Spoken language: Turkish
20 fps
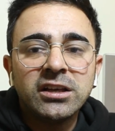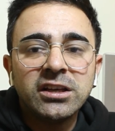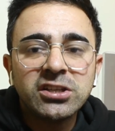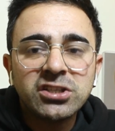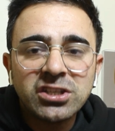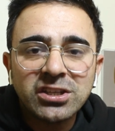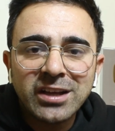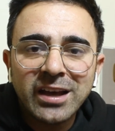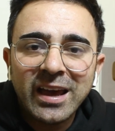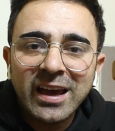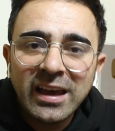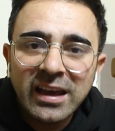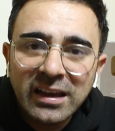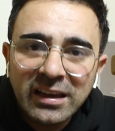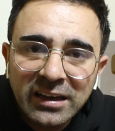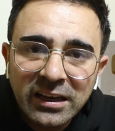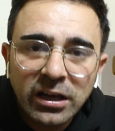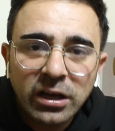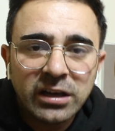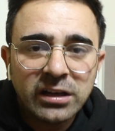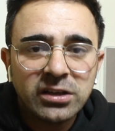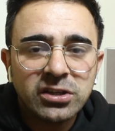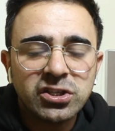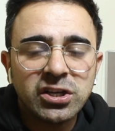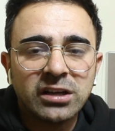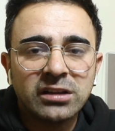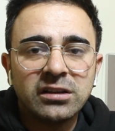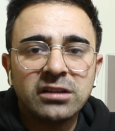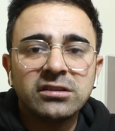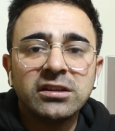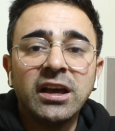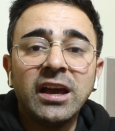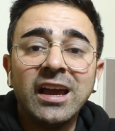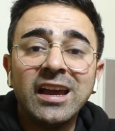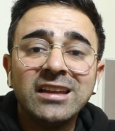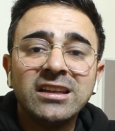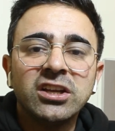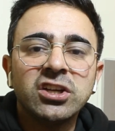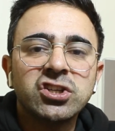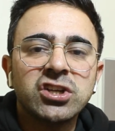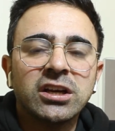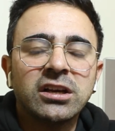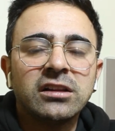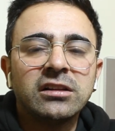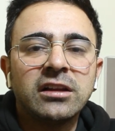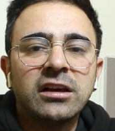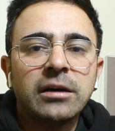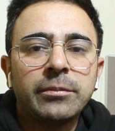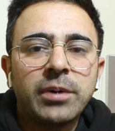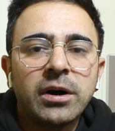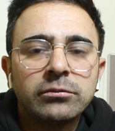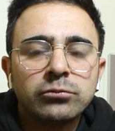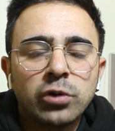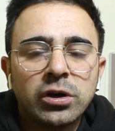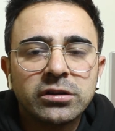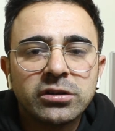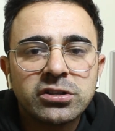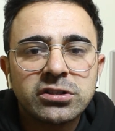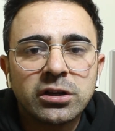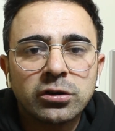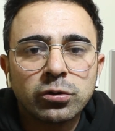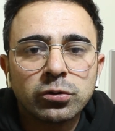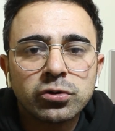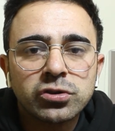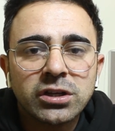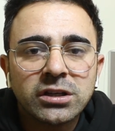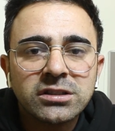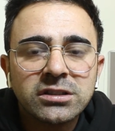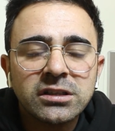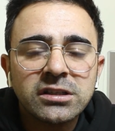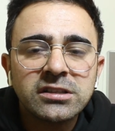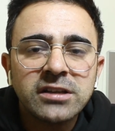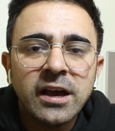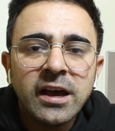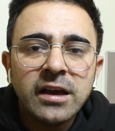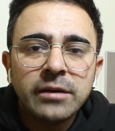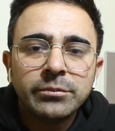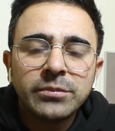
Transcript: İşini ehli şeklinde en iyi şekilde yapan mühendisler olacaksınız.